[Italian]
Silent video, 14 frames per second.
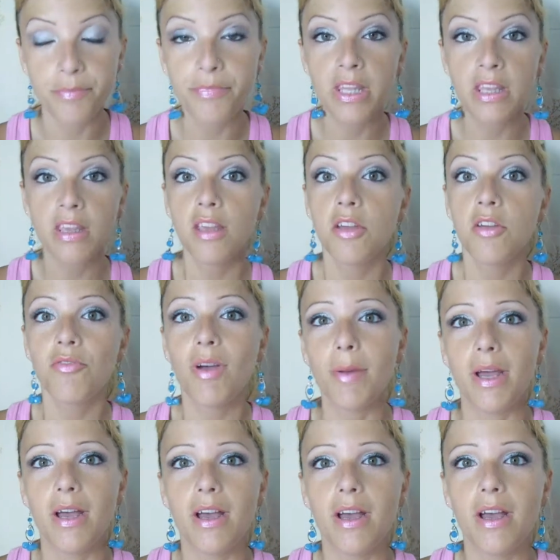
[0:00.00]
Vabbè, a
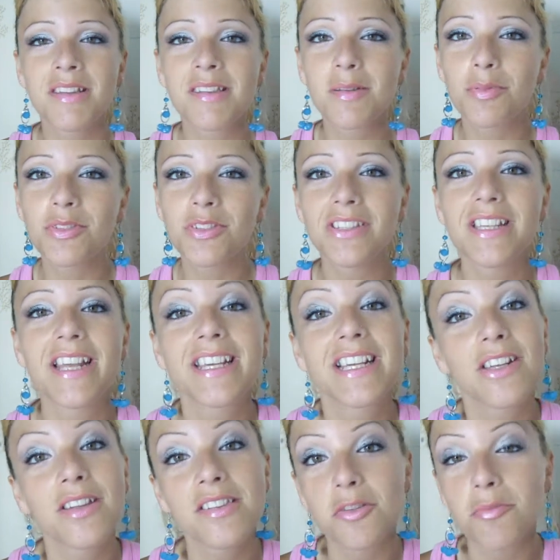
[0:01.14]
questo punto direi che il nostro
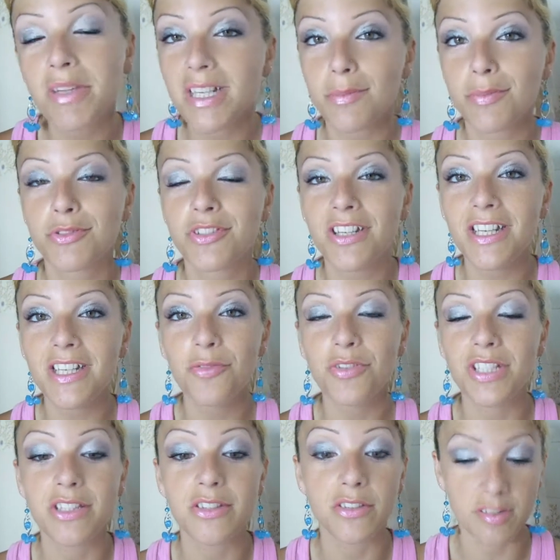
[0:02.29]
make-up tutorial è finito.
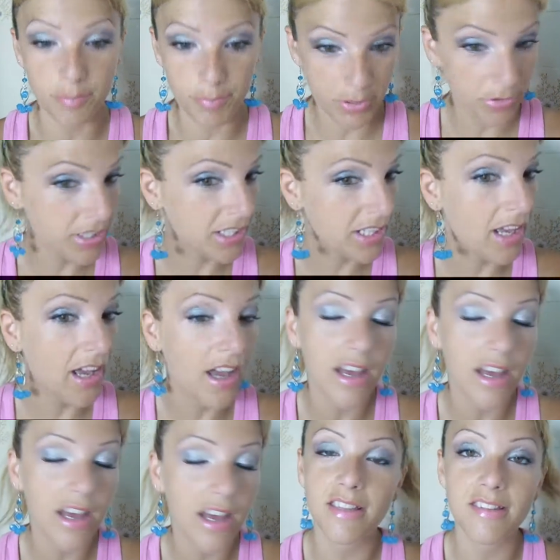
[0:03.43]
Spero che la richiesta
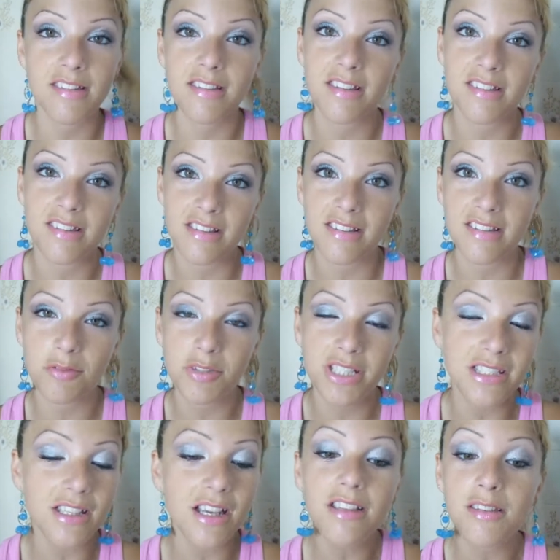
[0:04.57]
sia stata esaudita,
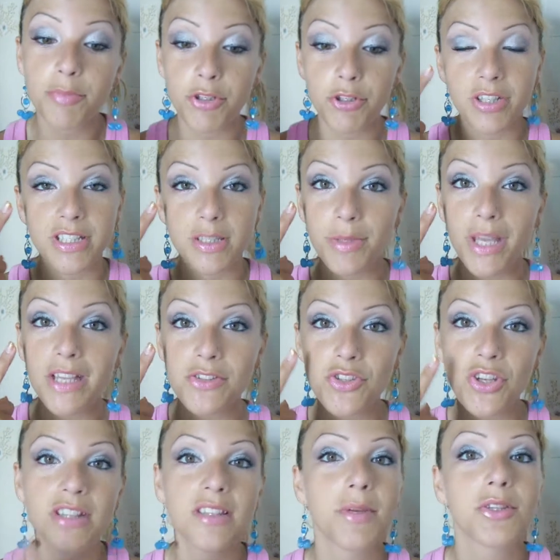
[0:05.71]
spero che ti piaccia e ti mando un
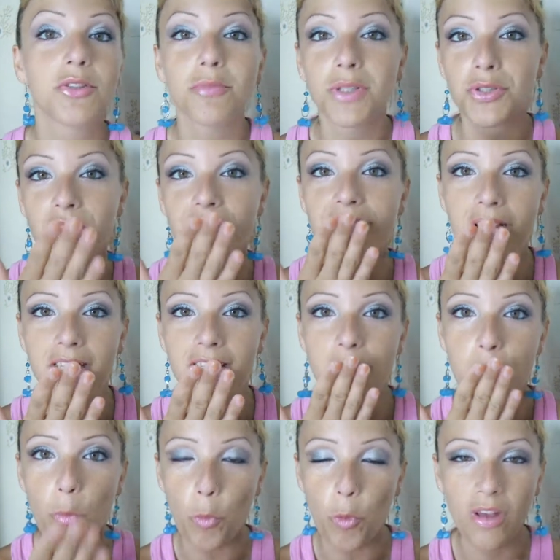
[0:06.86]
bacione grande.
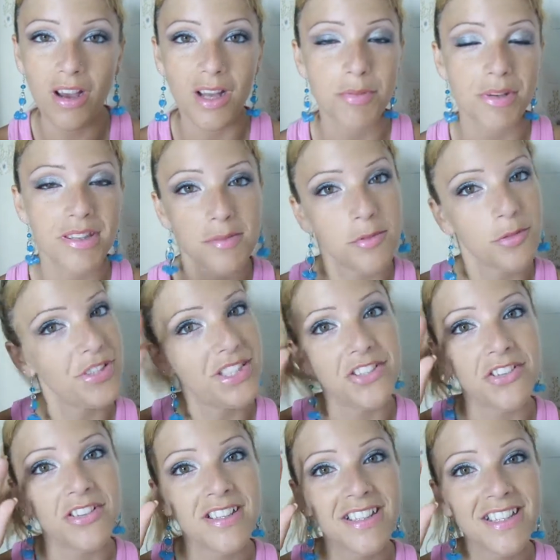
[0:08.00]
Al prossimo video.
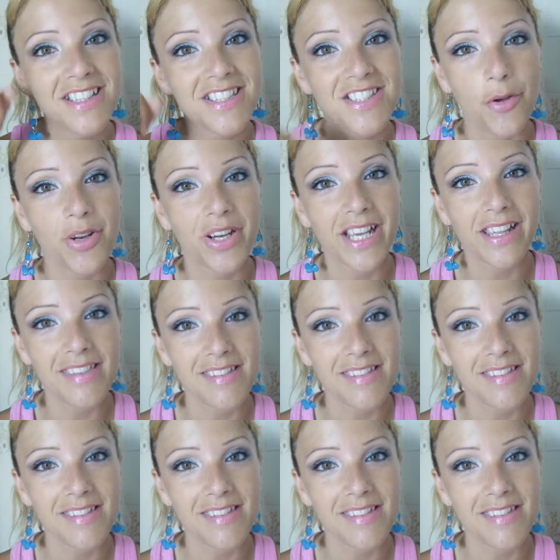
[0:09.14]
Ciao ragazze!